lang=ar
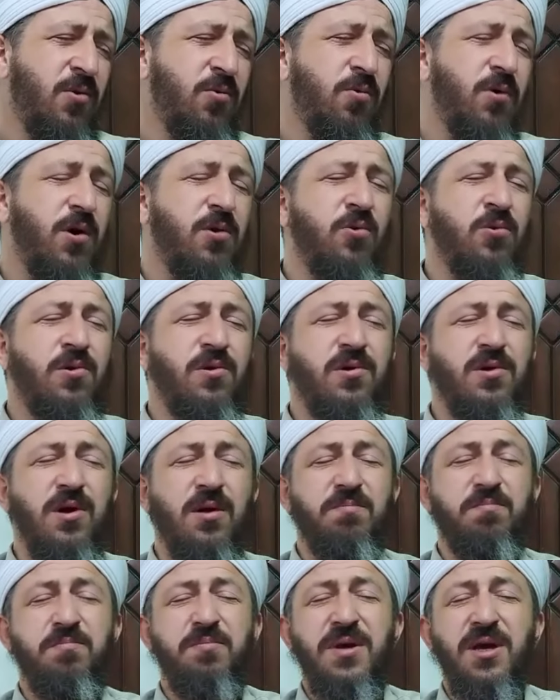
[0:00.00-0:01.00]
وقل
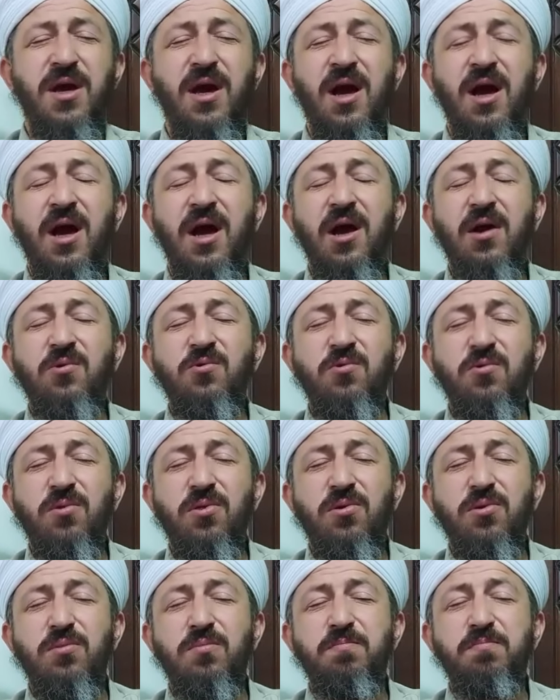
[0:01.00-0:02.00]
رب
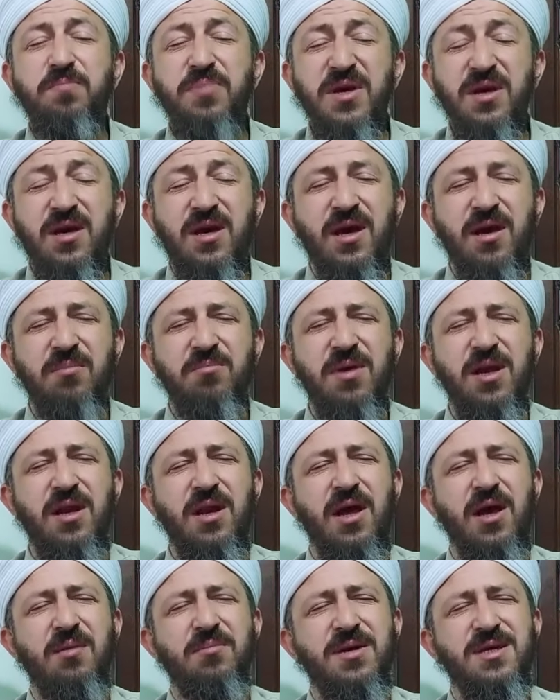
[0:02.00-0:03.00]
أعوذ بك
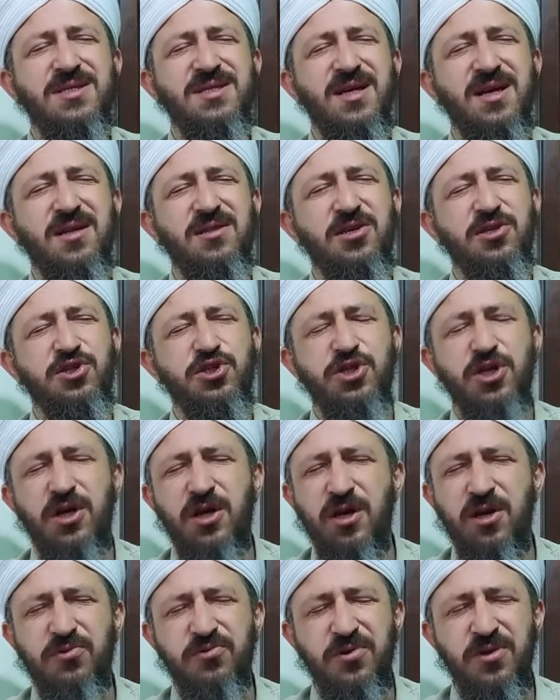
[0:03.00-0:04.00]
من همزات
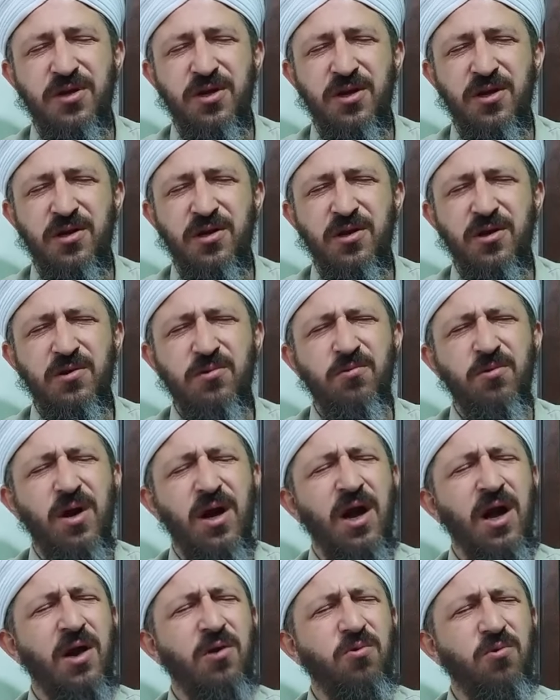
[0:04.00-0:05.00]
الشياطين
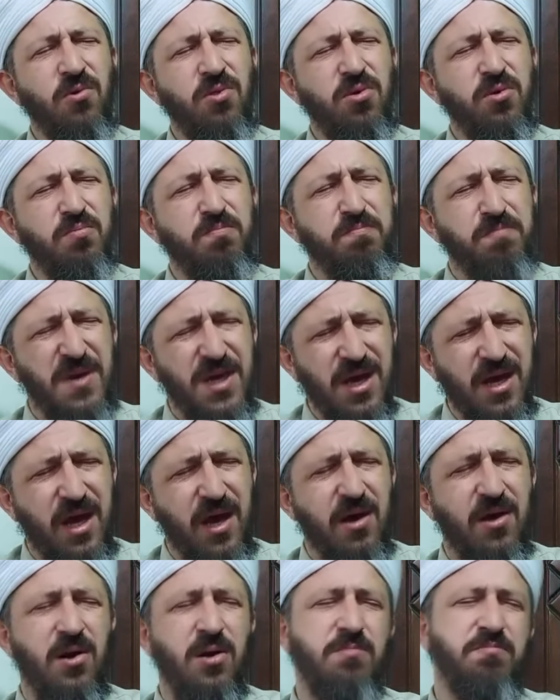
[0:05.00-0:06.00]
وأعوذ بك
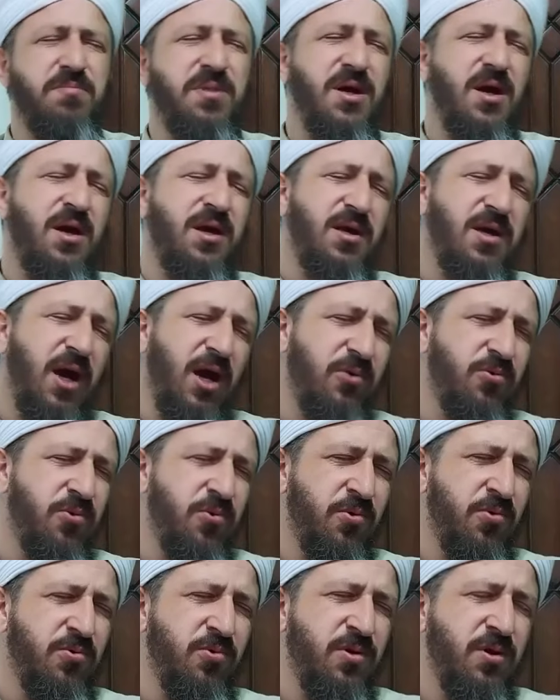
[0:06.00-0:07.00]
رب أن
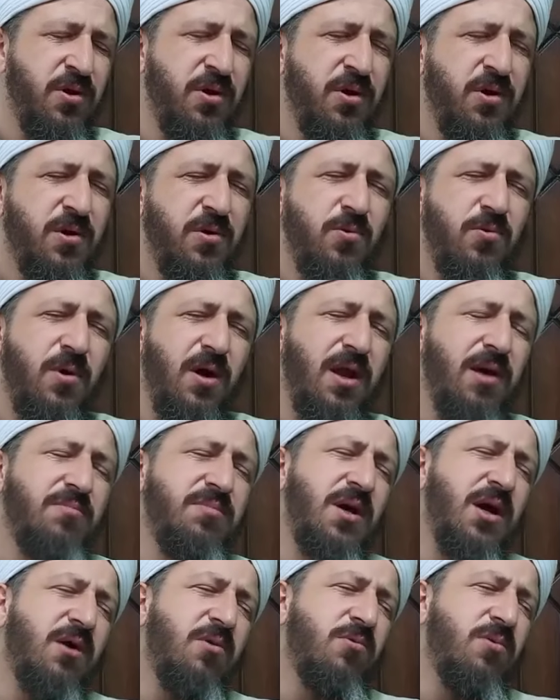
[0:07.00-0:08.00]
يحضرون
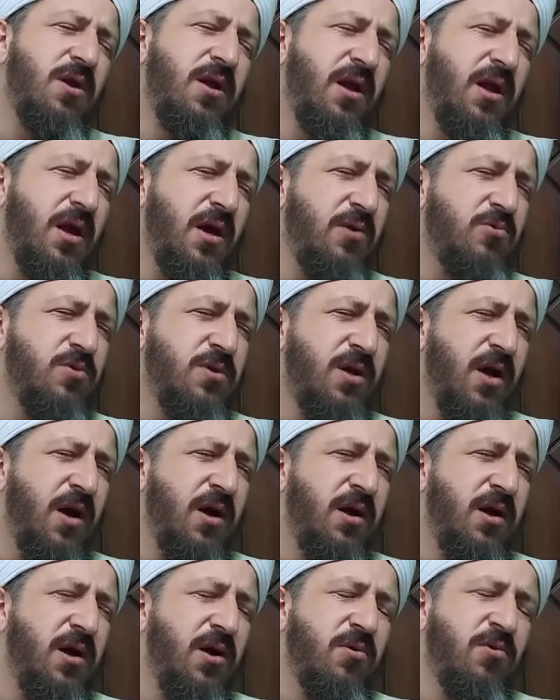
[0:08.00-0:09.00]
ولم يقل الله
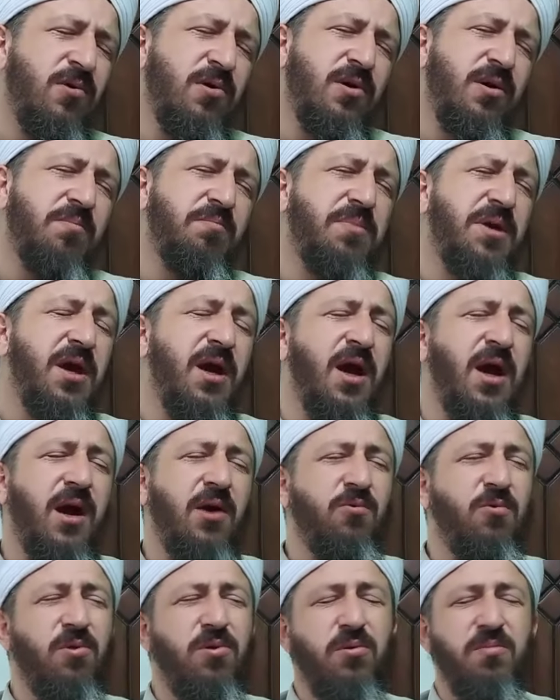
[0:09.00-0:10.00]
تعالى قل رب
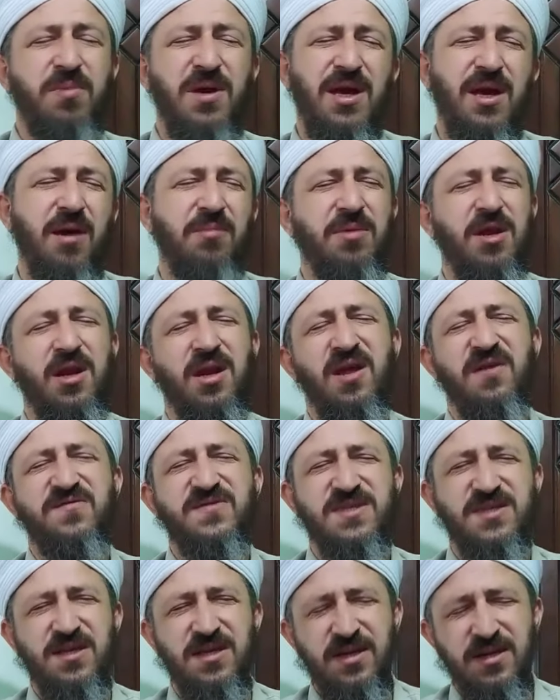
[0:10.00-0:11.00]
أعوذ بك من
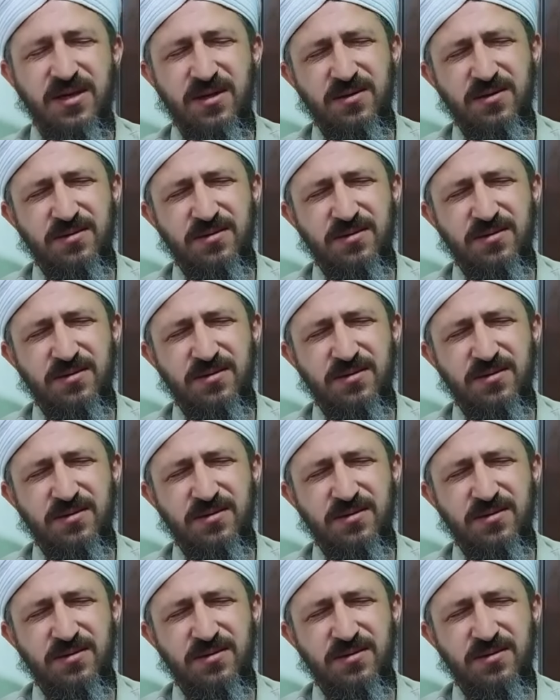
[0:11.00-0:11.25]
نفسي